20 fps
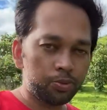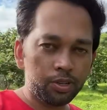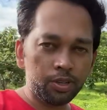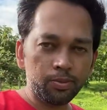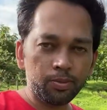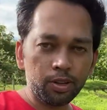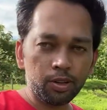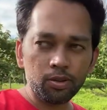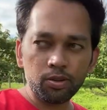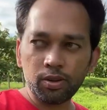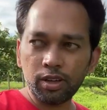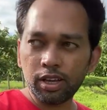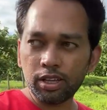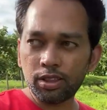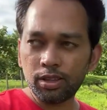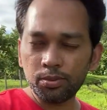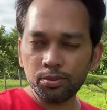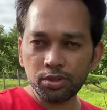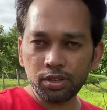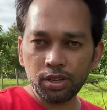सी बल्कि
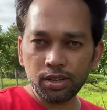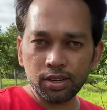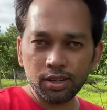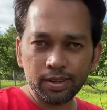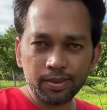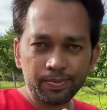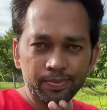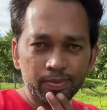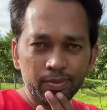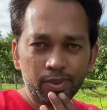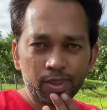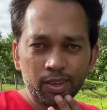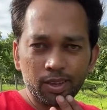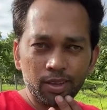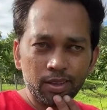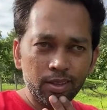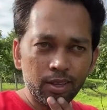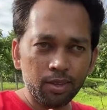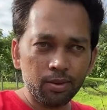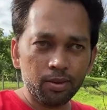एकदम से है ना
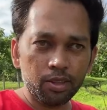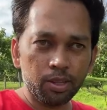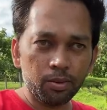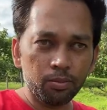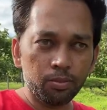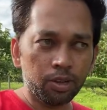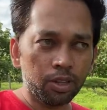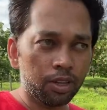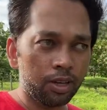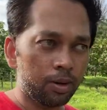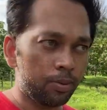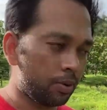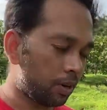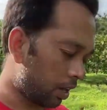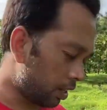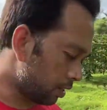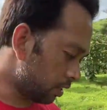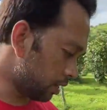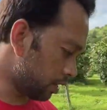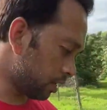एकदम मन
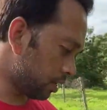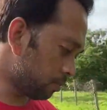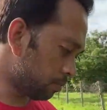घबराता है यहाँ